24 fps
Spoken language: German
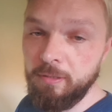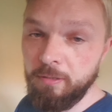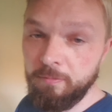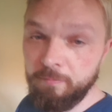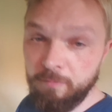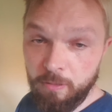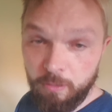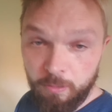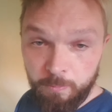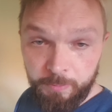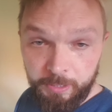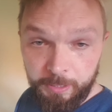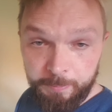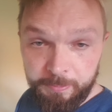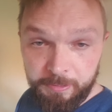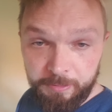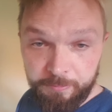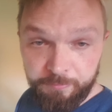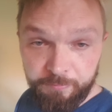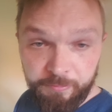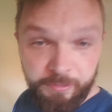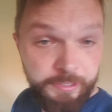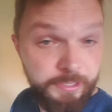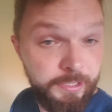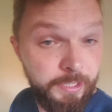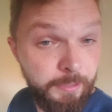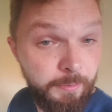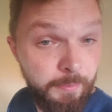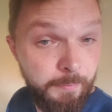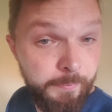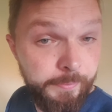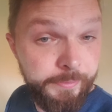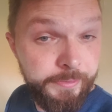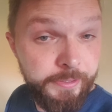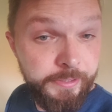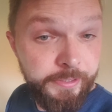Warum lebhaft? Weil ich lebe
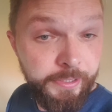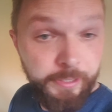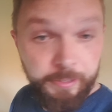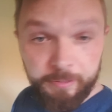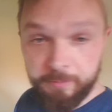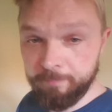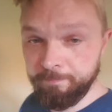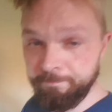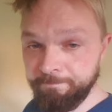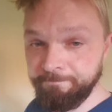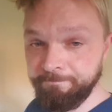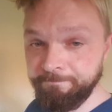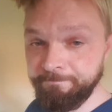mit den Dingern.